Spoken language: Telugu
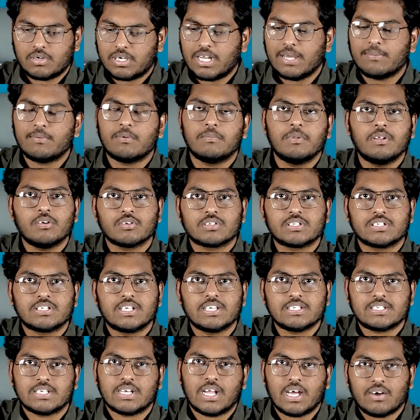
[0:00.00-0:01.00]
టేబుల్ మీద ఒక చిన్న
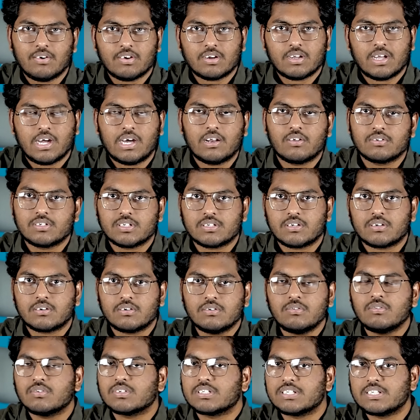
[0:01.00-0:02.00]
ఏసీ నా వరకు గాలి
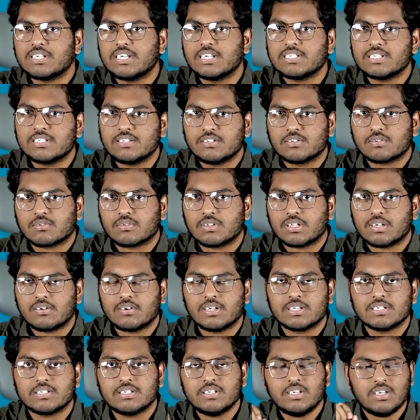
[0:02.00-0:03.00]
వచ్చేటట్టు చిన్న ఏసీ తీసుకుందాం
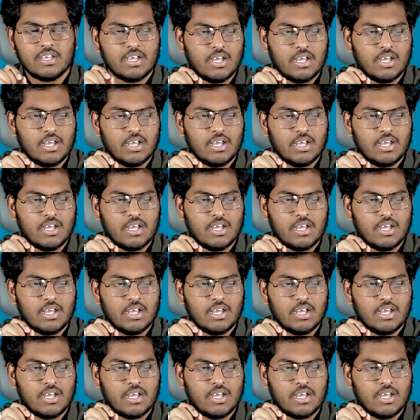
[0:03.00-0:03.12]
అనేసి